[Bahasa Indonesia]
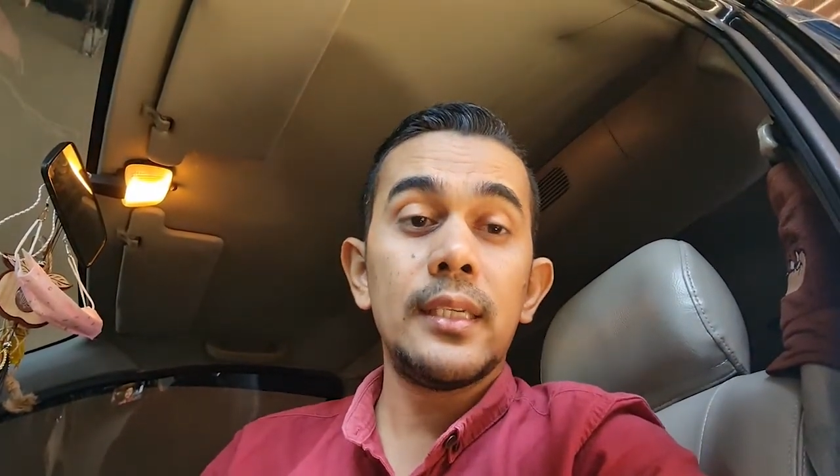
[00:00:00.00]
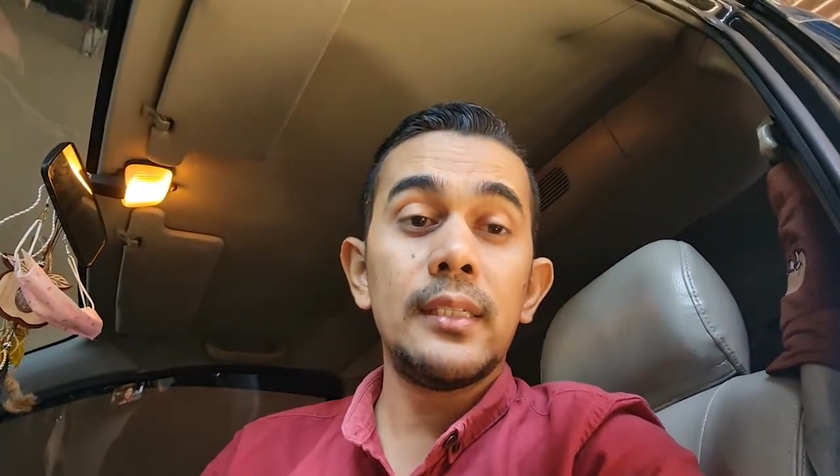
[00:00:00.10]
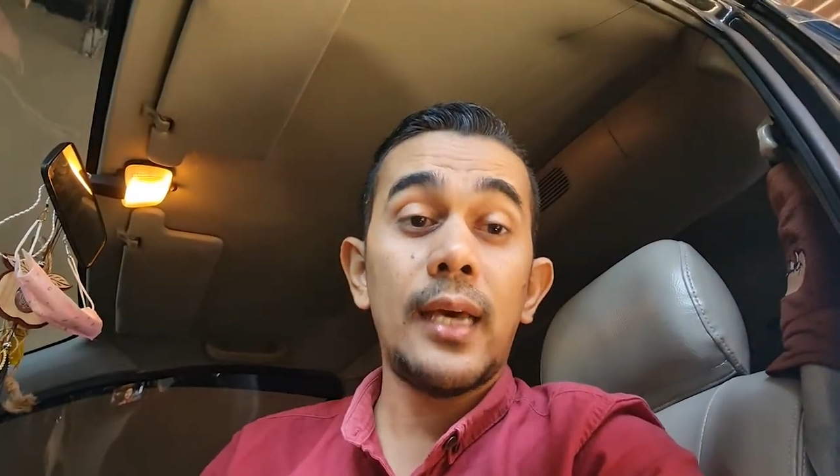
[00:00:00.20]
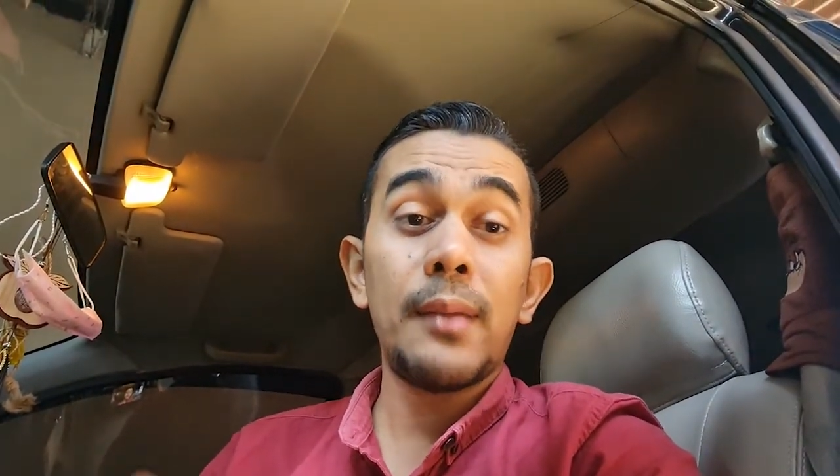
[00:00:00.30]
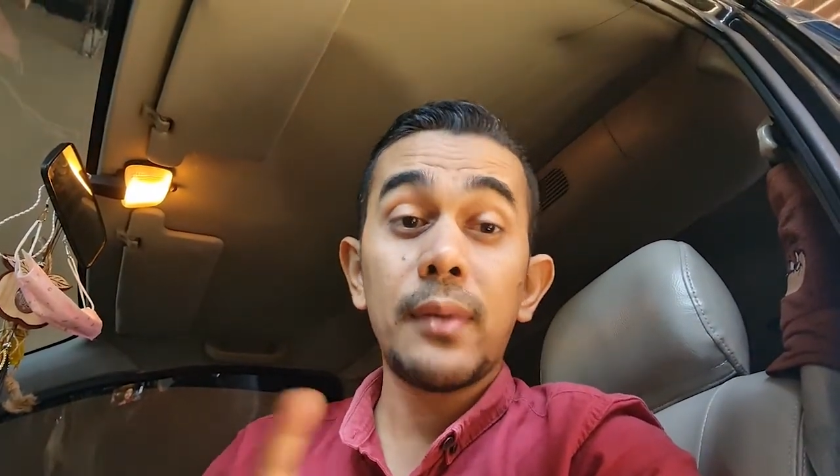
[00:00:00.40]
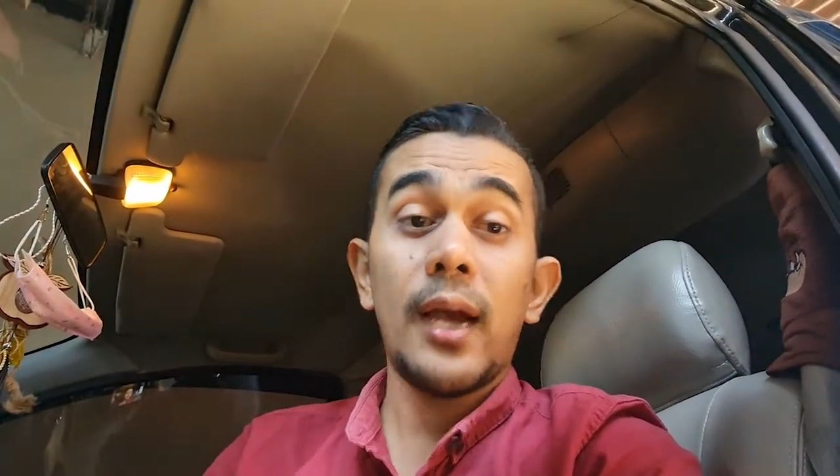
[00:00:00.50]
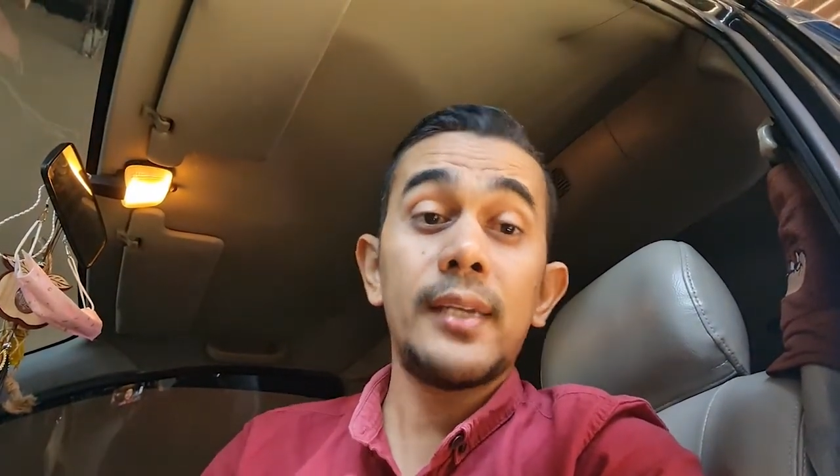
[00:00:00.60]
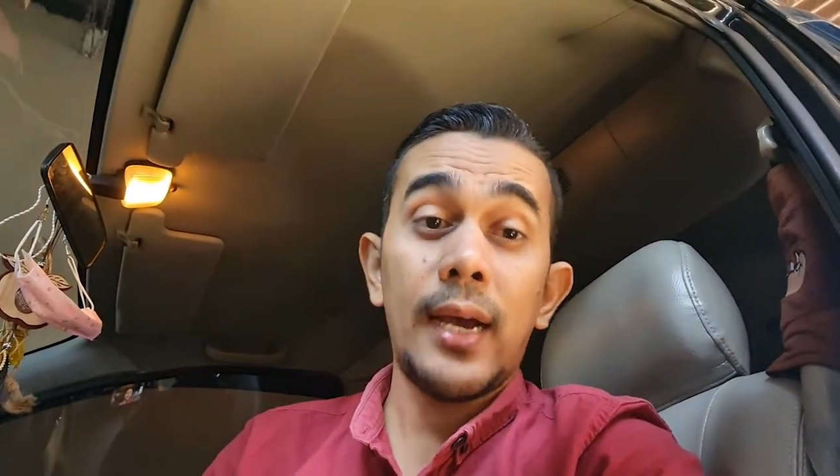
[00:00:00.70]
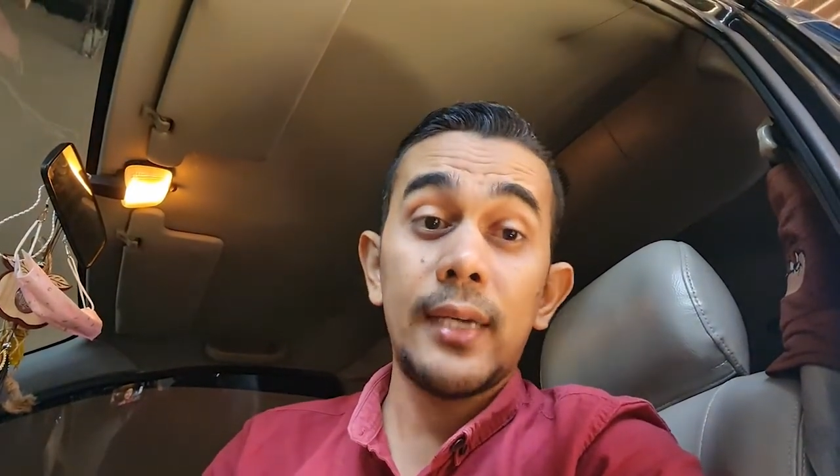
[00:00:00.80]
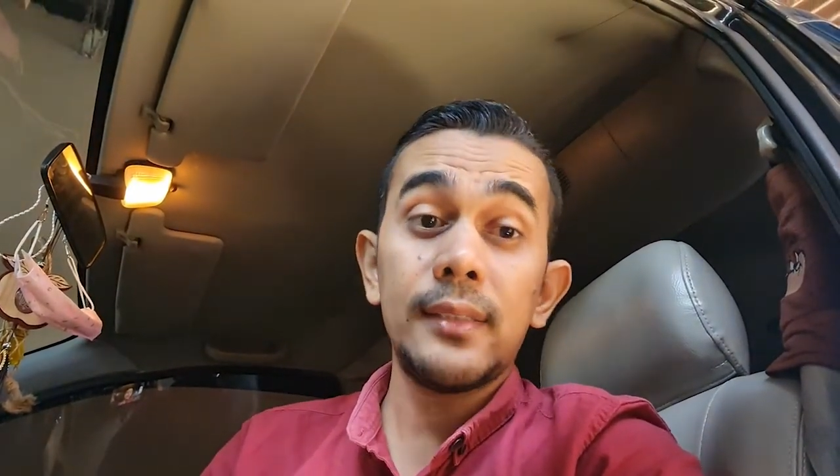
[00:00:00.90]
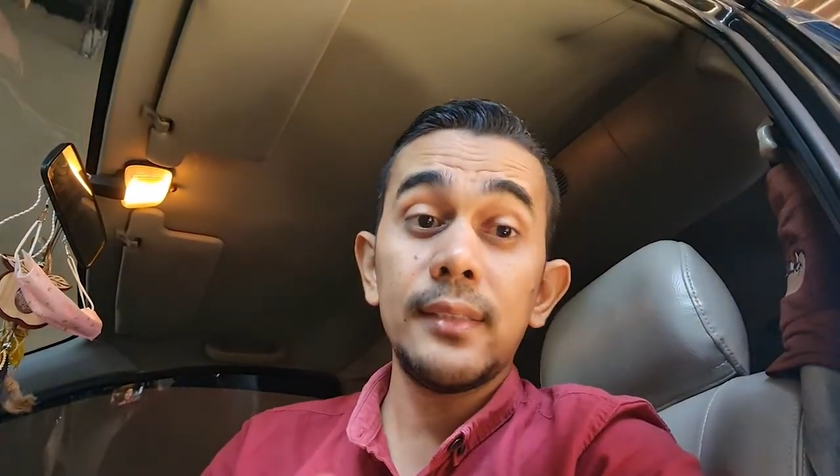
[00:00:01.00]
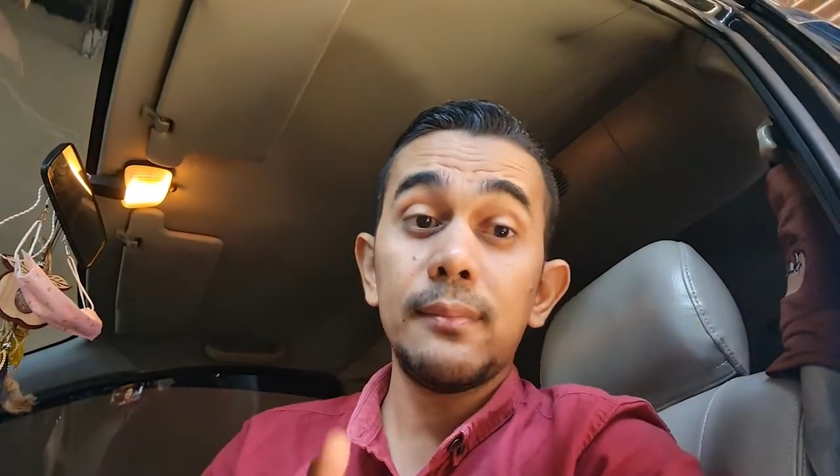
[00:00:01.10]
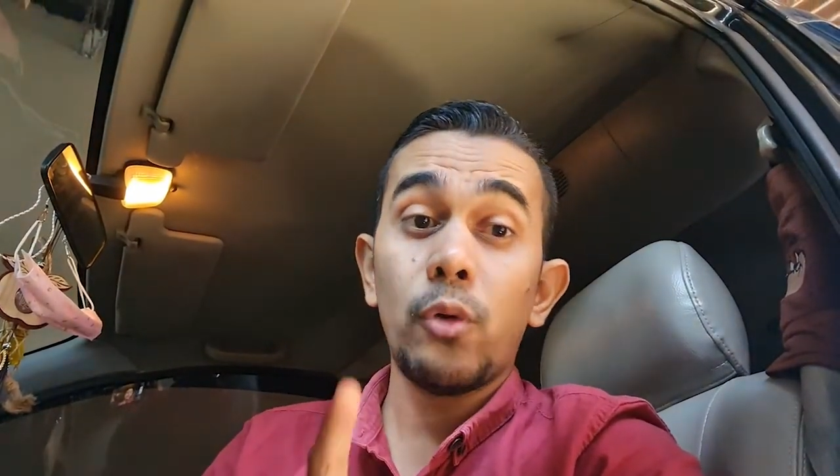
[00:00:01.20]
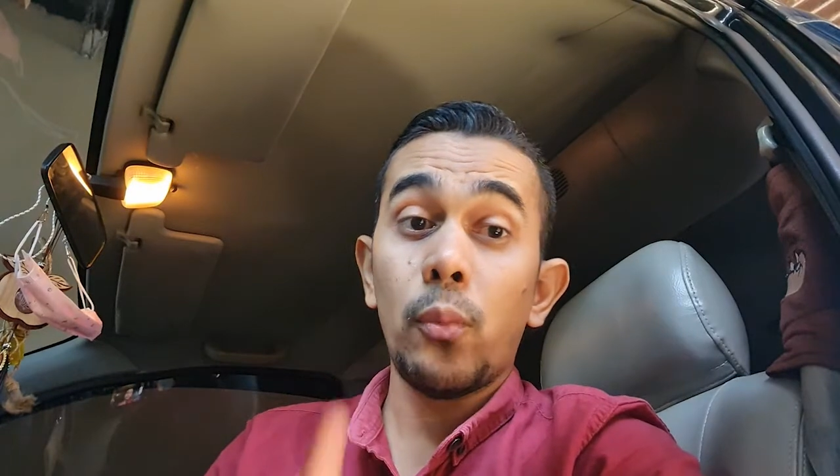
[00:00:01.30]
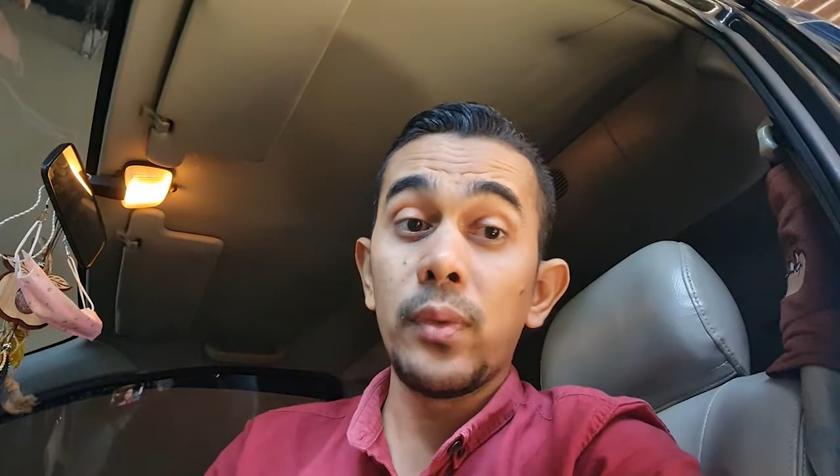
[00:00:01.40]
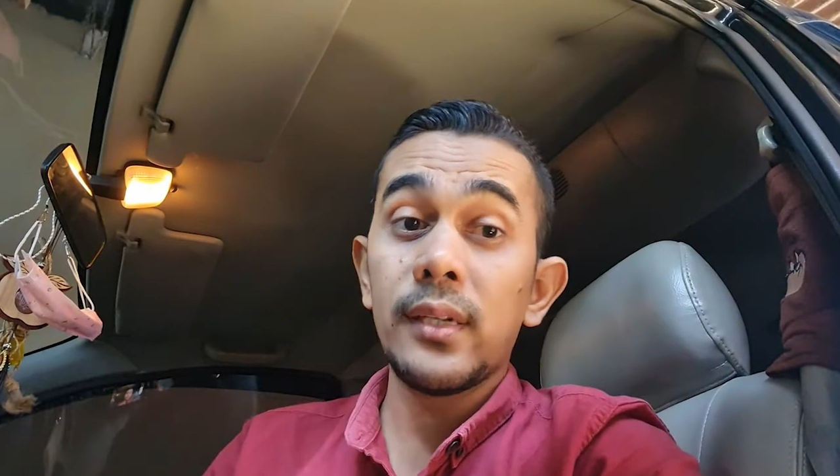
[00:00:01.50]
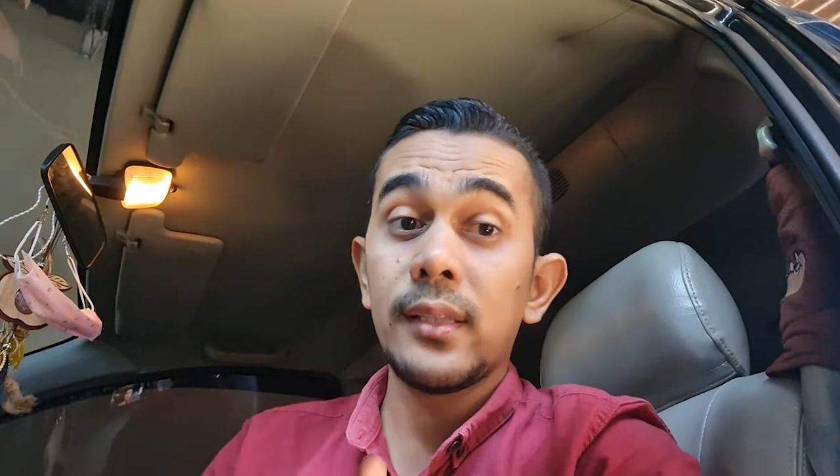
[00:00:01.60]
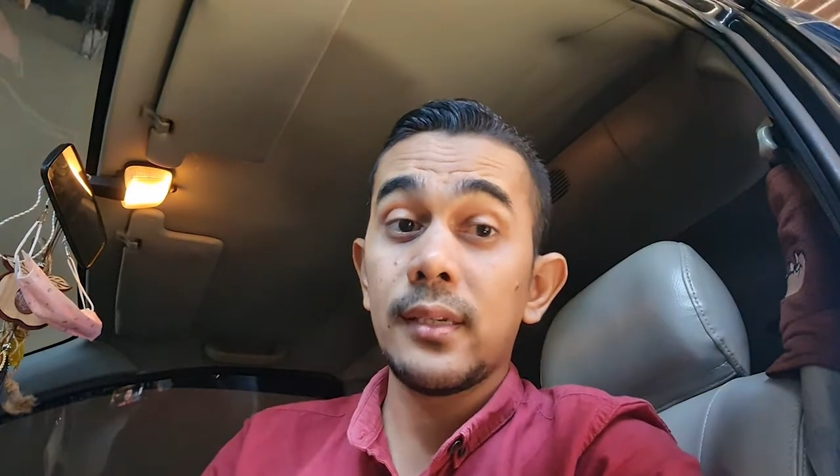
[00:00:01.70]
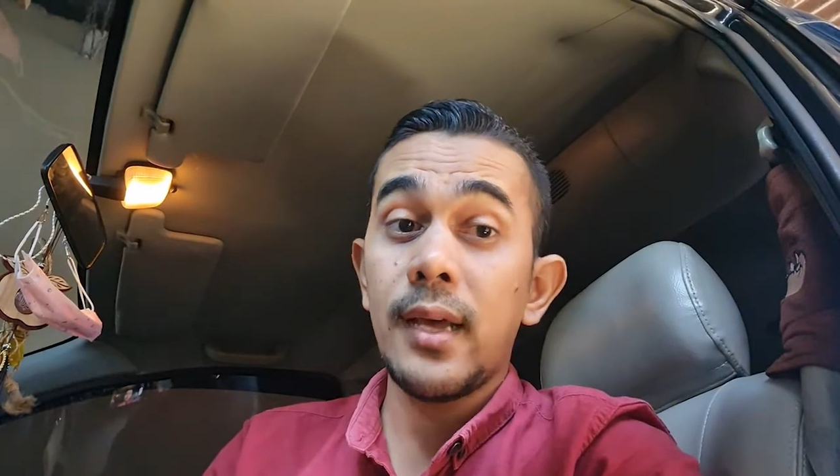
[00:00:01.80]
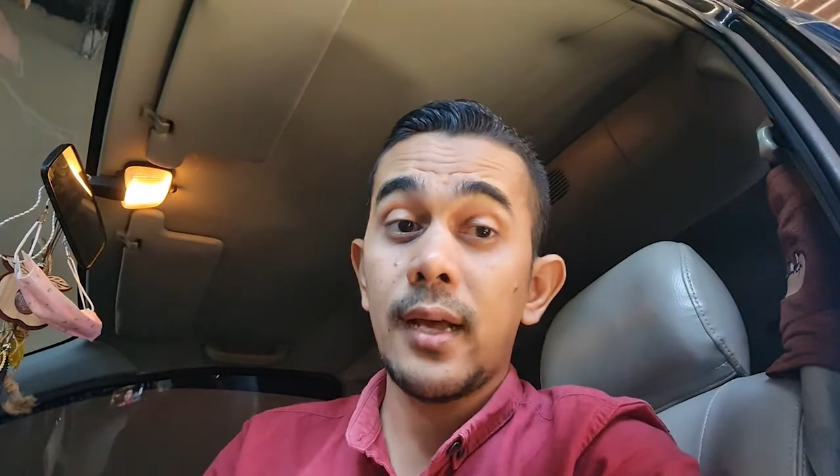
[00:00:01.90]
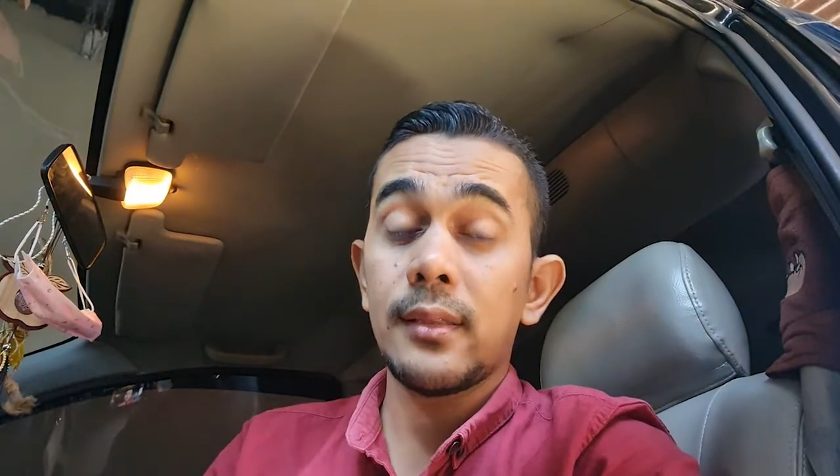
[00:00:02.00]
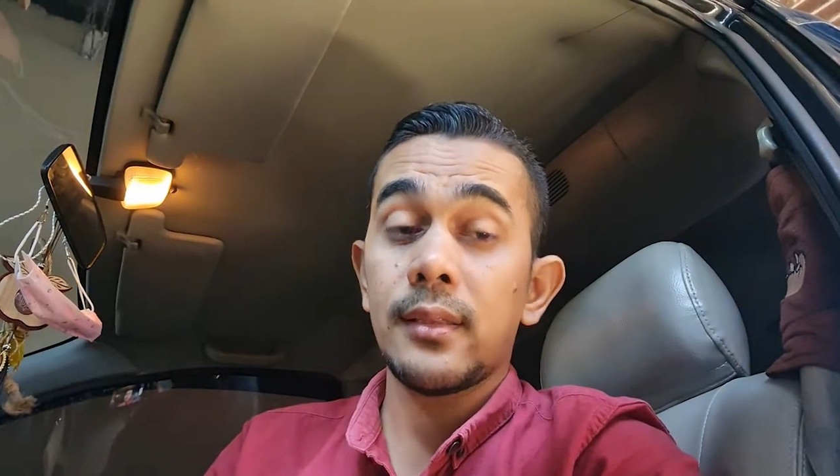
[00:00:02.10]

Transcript: dalam keadaan mobil tidak